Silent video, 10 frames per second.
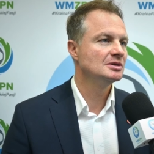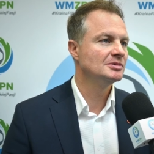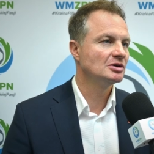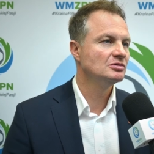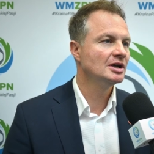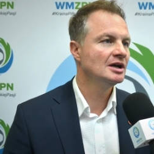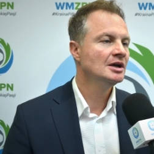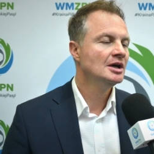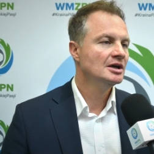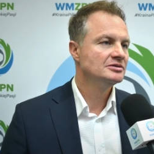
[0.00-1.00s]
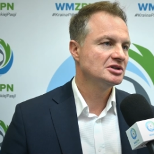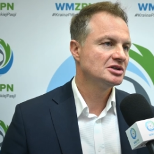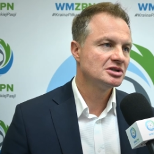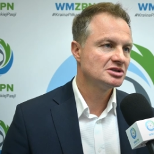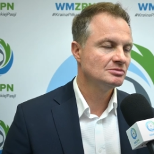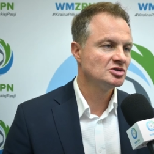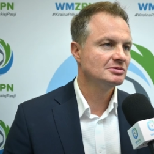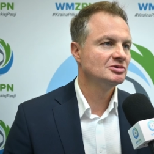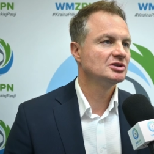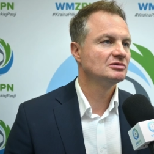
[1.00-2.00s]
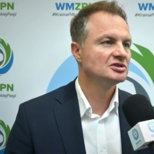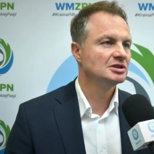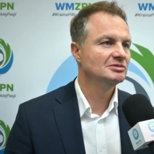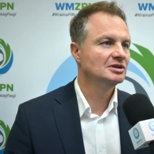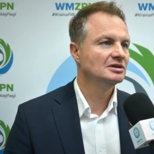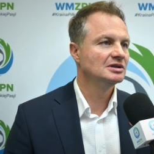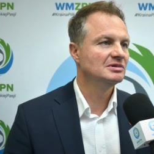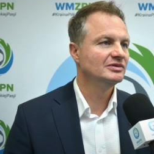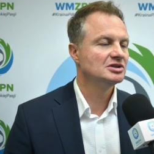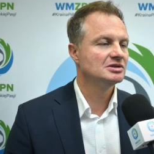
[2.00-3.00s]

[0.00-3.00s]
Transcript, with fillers: nie brakuje. Cieszę się, że możemy się z tymi, tymi